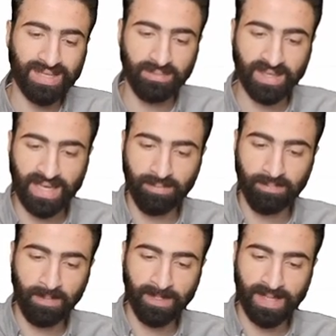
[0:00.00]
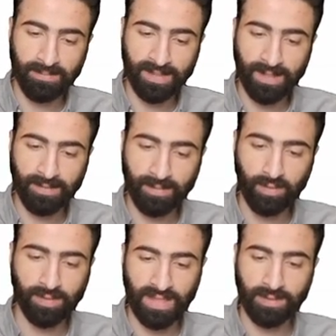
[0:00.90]
كان بكام؟ كان ب 10
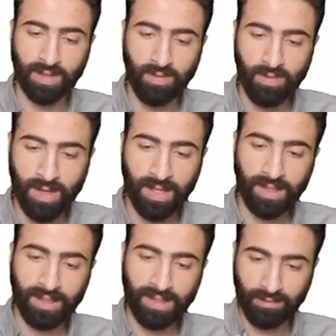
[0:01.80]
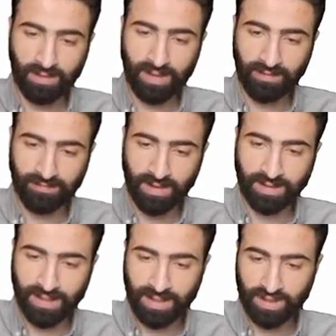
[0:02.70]
قدامك اهو لو هنفترض
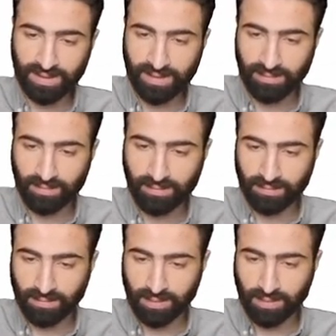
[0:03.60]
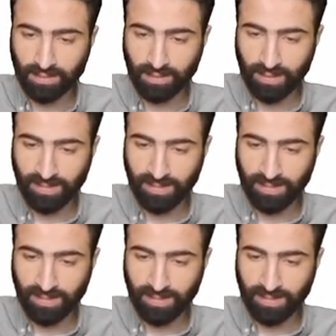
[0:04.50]
تاني عشان انت تكون